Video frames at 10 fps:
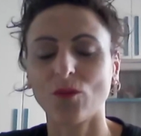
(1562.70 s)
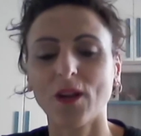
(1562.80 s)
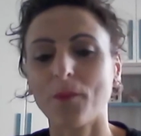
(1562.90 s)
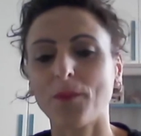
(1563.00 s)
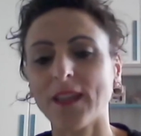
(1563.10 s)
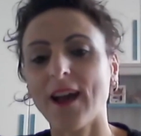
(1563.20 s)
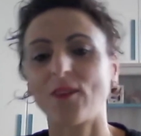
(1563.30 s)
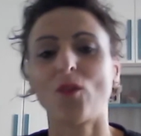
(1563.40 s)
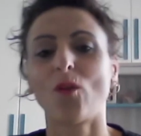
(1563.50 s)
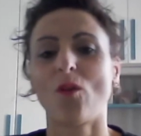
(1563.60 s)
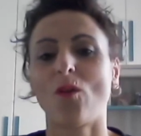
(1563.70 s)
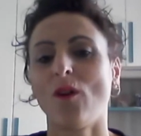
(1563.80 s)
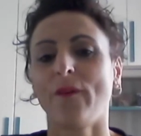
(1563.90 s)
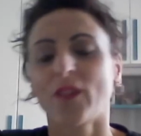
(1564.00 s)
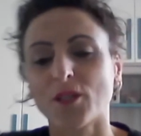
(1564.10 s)
un
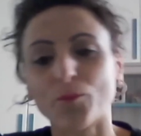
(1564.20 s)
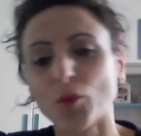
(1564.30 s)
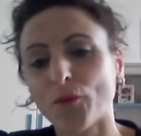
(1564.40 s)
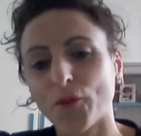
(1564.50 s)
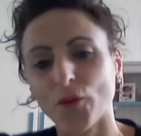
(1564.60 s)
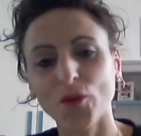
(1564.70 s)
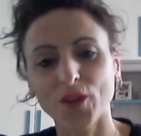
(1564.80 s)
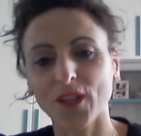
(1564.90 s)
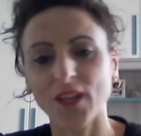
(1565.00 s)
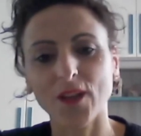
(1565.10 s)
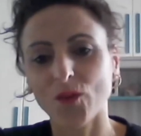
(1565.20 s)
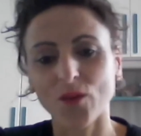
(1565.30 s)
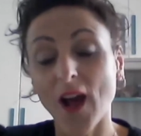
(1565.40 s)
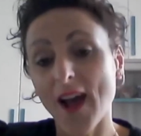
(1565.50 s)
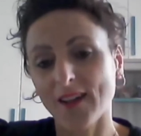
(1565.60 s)
capitano sbruffone
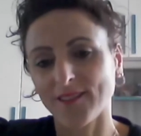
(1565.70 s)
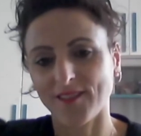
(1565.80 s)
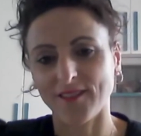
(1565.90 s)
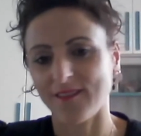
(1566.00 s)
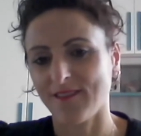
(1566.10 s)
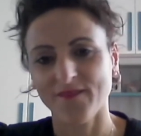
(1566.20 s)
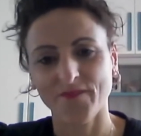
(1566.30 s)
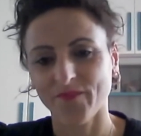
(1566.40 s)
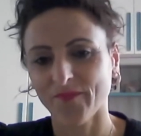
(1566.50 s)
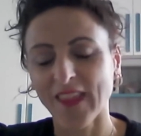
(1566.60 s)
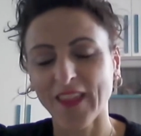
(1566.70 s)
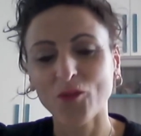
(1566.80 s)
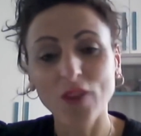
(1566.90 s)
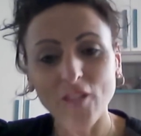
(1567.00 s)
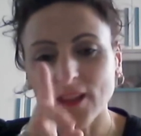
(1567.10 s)
o anzi.
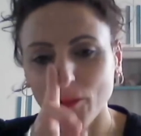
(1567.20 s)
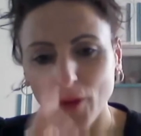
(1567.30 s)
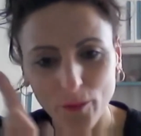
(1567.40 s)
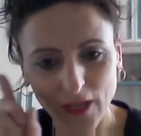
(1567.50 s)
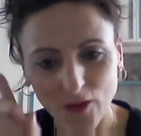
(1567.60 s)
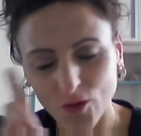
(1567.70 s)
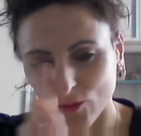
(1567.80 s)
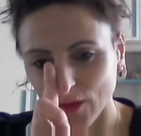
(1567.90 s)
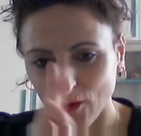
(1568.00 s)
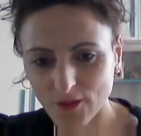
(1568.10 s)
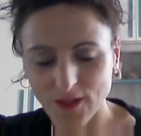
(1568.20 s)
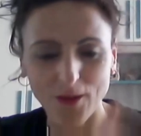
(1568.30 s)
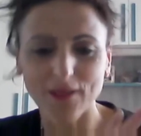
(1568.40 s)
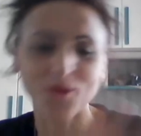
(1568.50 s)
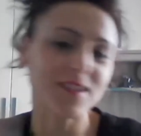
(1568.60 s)
Una volta però mi ricordo una cosa,
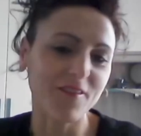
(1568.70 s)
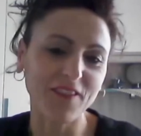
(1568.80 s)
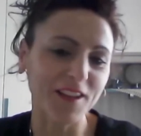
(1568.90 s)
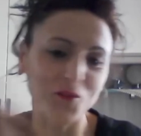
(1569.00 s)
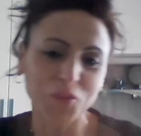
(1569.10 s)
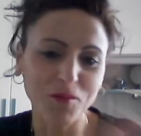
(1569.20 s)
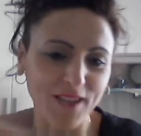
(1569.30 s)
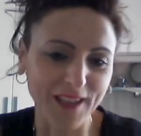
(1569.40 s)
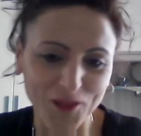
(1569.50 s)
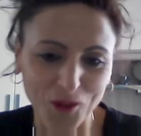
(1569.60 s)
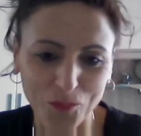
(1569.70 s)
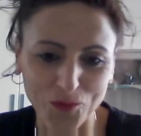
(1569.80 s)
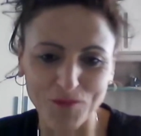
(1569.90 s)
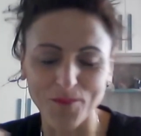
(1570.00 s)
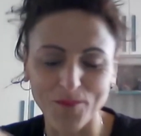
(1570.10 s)
guarda, questa ve la devo dire perché è troppo
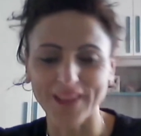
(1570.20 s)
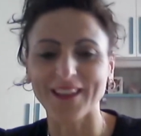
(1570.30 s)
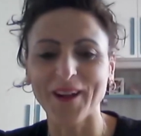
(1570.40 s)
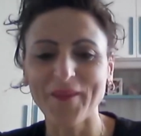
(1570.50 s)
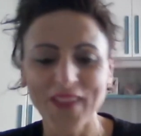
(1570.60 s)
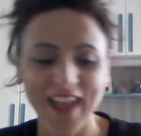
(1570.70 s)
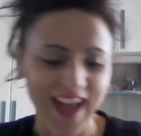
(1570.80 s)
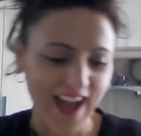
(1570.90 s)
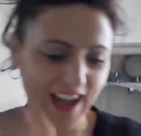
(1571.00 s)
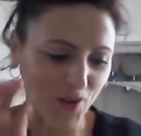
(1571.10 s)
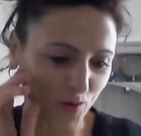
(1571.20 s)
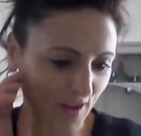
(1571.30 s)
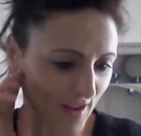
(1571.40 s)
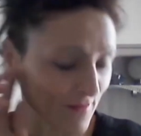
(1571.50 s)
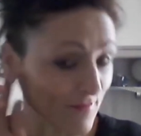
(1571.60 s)
simpatica.
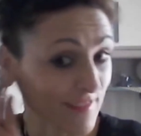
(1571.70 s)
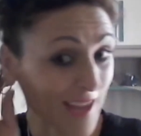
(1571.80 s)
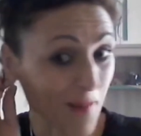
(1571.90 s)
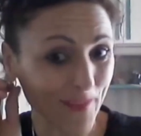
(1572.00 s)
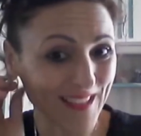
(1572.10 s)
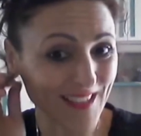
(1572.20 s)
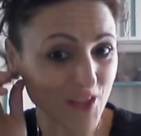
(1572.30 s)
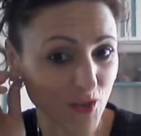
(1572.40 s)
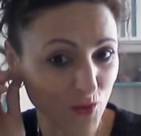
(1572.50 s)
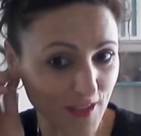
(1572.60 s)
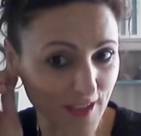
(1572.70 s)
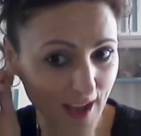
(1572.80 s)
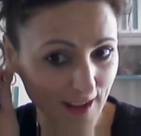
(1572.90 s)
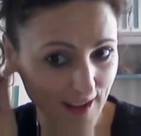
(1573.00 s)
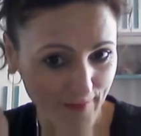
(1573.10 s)
Allora, K del Giro
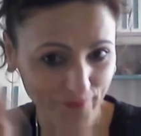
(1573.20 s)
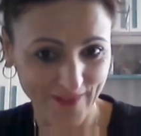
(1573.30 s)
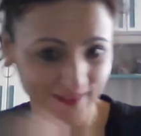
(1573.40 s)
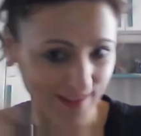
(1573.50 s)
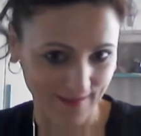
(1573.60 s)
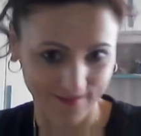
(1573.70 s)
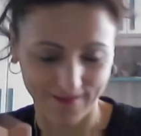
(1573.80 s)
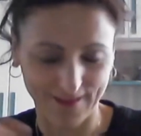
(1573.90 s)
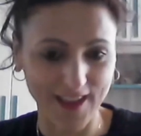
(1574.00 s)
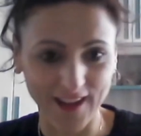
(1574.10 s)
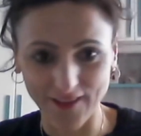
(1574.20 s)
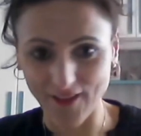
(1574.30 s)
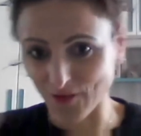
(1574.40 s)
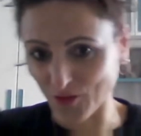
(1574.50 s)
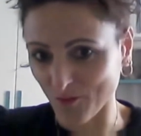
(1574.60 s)
d'Italia, eh, si
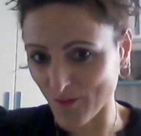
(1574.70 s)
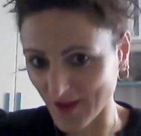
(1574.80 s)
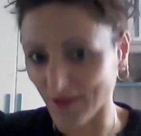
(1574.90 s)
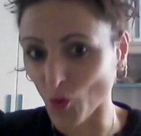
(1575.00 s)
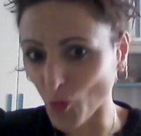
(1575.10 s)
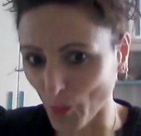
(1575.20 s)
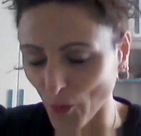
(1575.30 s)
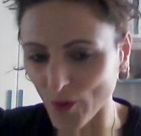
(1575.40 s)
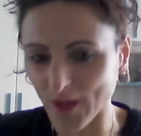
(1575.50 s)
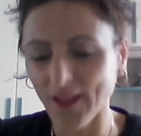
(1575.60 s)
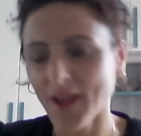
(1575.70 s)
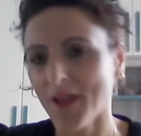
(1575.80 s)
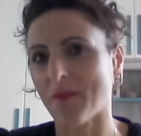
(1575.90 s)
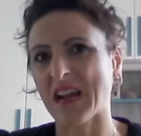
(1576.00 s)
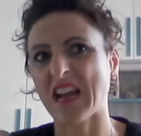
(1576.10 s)
arrivava insomma gruppone,
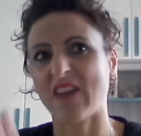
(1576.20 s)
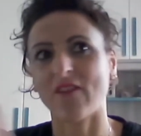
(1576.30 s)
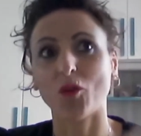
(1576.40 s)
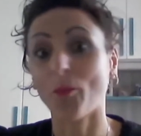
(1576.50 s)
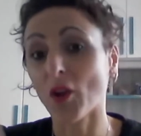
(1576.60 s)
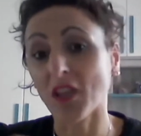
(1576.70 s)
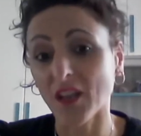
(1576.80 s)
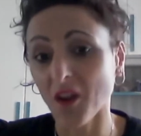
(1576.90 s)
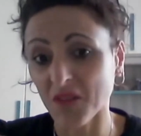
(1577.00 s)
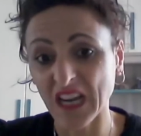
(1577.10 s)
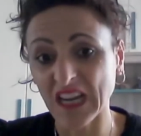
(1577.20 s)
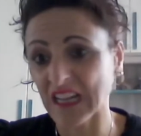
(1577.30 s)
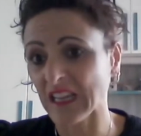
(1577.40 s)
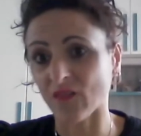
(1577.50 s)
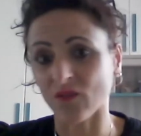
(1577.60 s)
mancavano pochi chilometri
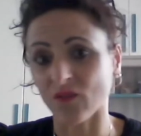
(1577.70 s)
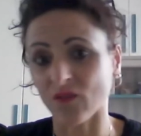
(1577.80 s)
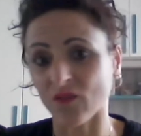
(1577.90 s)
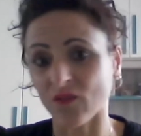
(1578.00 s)
all'arrivo,